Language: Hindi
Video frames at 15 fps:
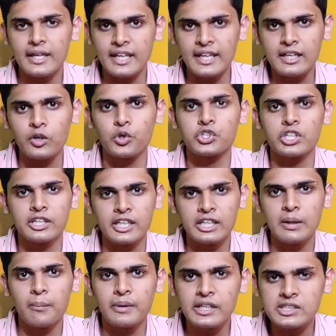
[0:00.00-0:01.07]
एक क्वेश्चन की
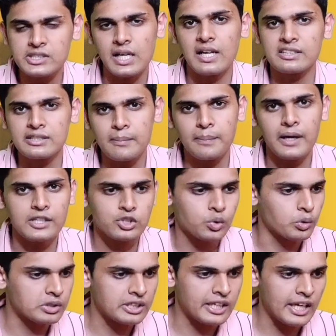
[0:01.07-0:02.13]
नंबरिंग चार से पांच
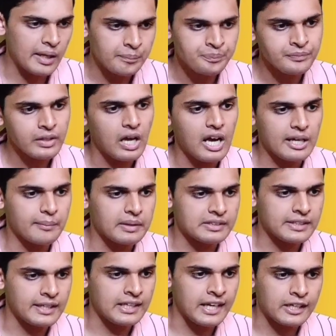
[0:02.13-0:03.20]
होती है आगे
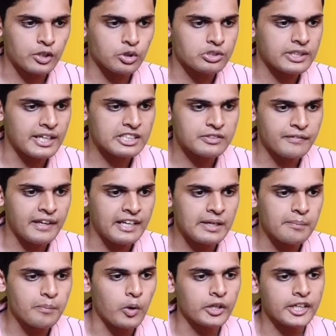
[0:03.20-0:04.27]
बढ़ते हैं इलेक्ट्रोस्टेट्स वेरी
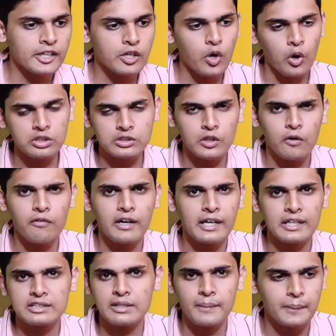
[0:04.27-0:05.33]
इंपॉर्टेंट गॉसलॉ
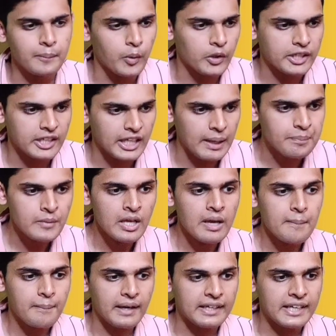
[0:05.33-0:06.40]
वगैरह सब इंपॉर्टेंट है
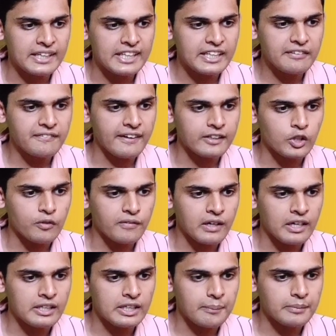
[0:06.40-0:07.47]
मैग्नेटिक इफेक्ट ऑफ
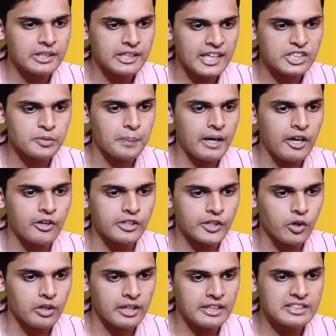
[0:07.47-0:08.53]
करंट अपनी नेक्स्ट प्रायोरिटी
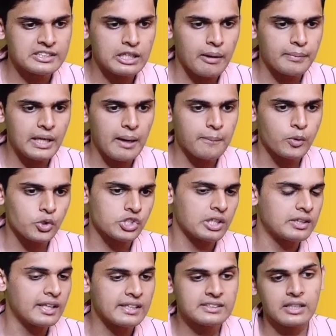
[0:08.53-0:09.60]
ऑर्डर इसका भी आप
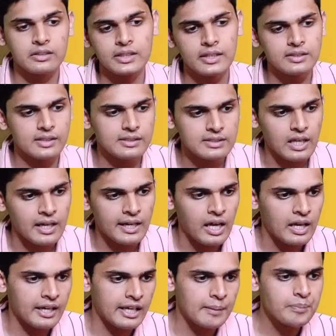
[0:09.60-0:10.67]
क्वेश्चन देख सकते हैं इतने सारे आ
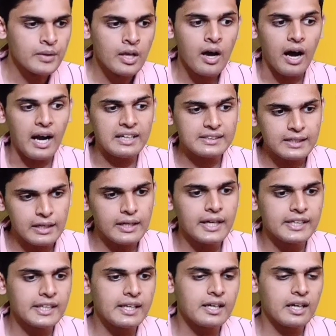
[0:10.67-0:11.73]
रहे हैं
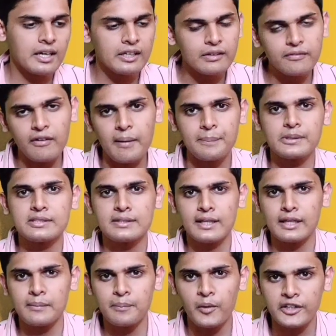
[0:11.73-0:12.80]
अल्टरनेटिंग करंट वापिस से
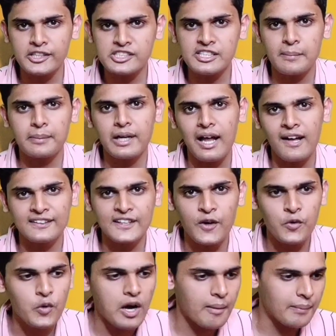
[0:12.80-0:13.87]
एक इंपॉर्टेंट चैप्टर आता
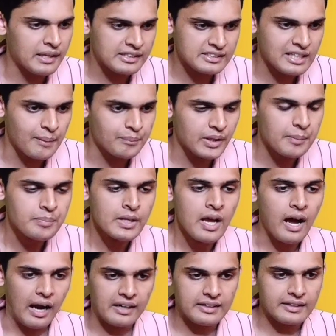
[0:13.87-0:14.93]
हुआ हमारे सामने
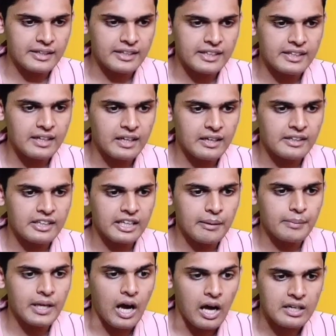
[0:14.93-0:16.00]
अल्टरनेटिंग करंट के
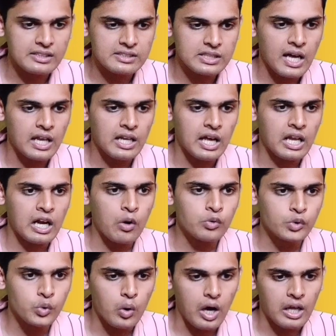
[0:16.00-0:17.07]
भी हर साल
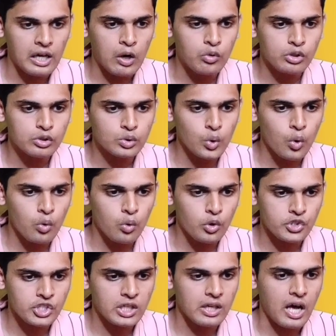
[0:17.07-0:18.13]
अराउंड टू अराउंड दो
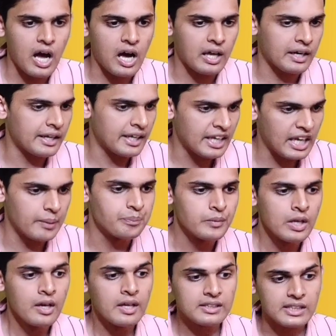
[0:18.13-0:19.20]
क्वेश्चन आ रहे हैं
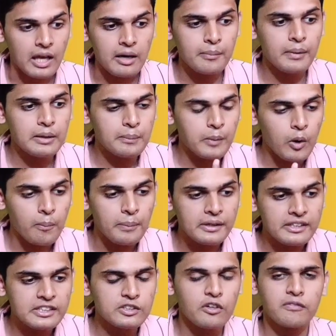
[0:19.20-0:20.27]
थर्मल
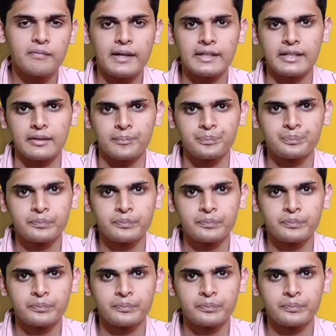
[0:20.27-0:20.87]
प्रॉपर्टीज ऑफ मैटर